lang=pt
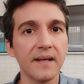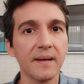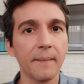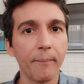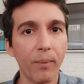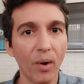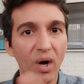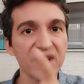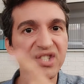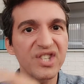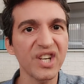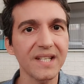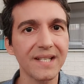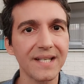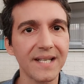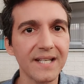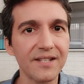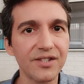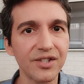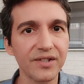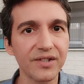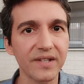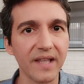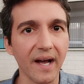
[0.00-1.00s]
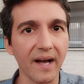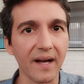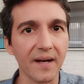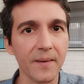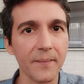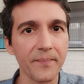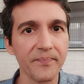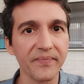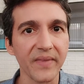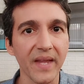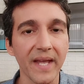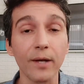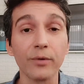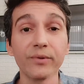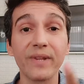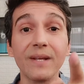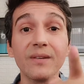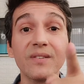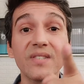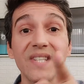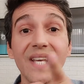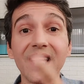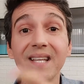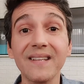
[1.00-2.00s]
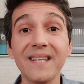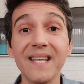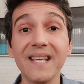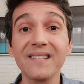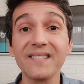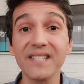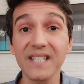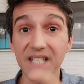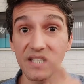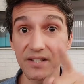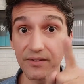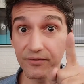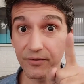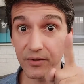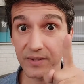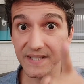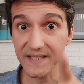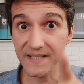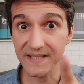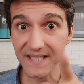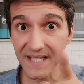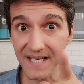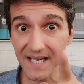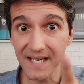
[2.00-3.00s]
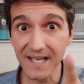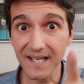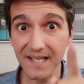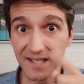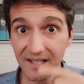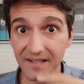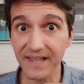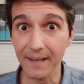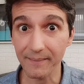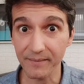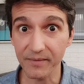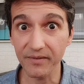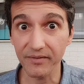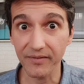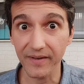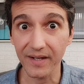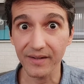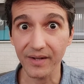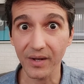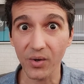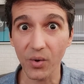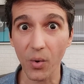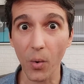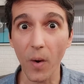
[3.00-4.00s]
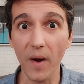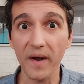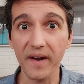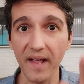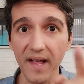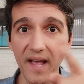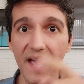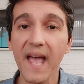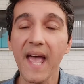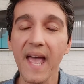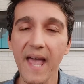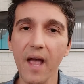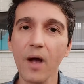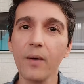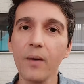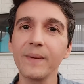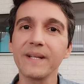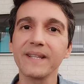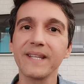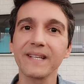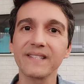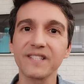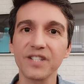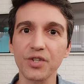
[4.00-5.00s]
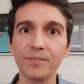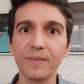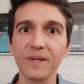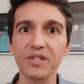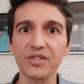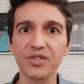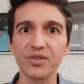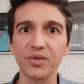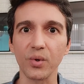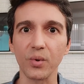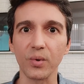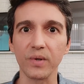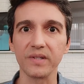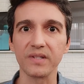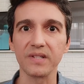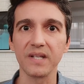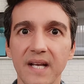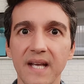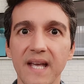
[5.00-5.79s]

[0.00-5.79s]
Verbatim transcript: Pode acreditar. Eu tenho certeza que você que está me vendo agora é uma dessas pessoas.